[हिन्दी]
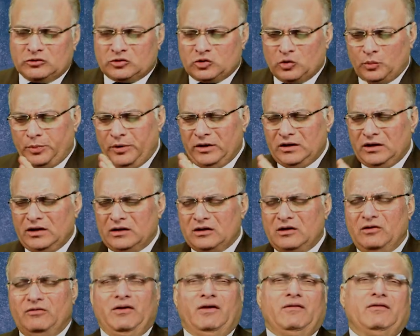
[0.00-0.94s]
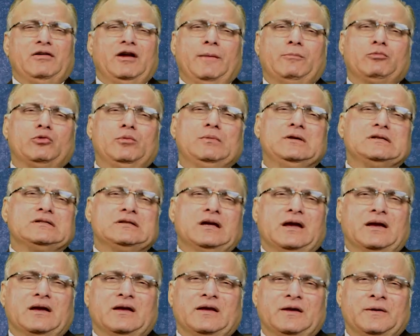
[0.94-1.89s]
सुपीरियर की फेवर आपको मिल
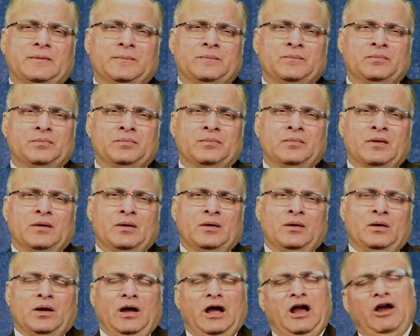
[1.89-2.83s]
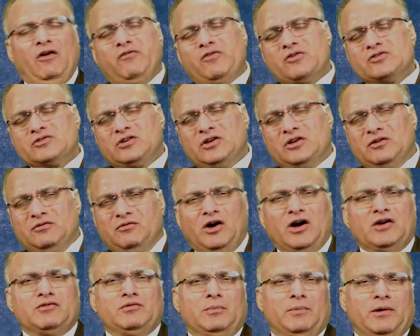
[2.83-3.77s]
जाएगी एफर्ट्स के
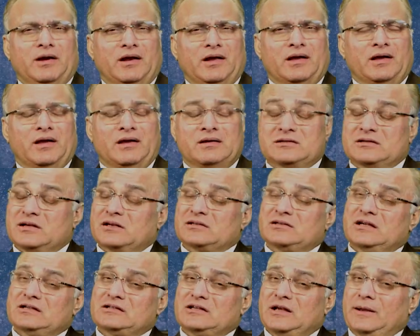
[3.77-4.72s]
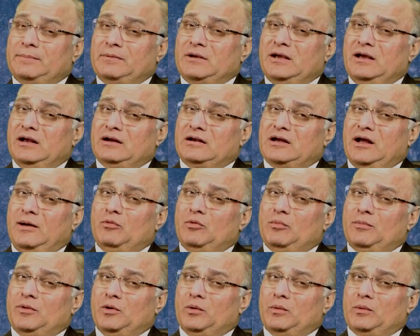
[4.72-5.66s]
रिवार्ड भी मिलेंगे सक्सेस आपके हर कामों
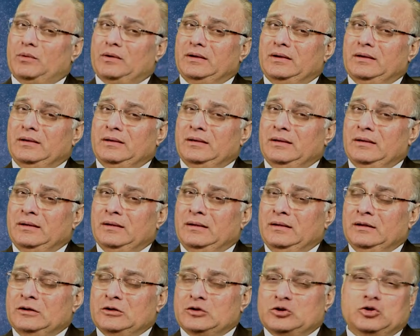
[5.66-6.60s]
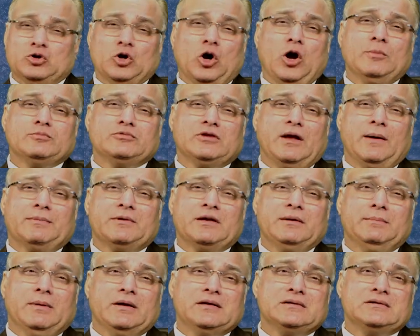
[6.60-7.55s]
में होगी जॉब्स
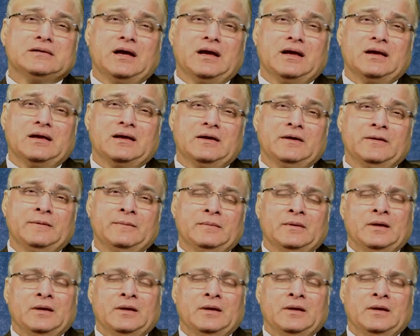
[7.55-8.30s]
आपकी बन जाएंगी